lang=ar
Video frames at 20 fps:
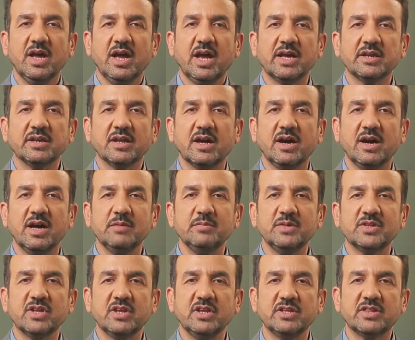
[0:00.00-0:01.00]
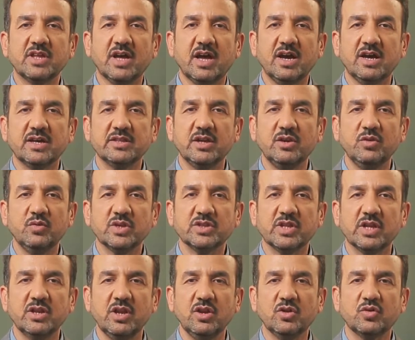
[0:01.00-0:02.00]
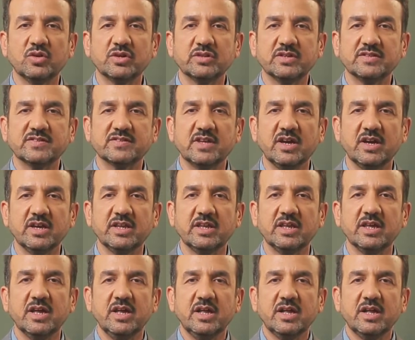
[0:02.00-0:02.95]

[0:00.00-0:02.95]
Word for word: عن قائمة الاتحاد الوطني الكردستاني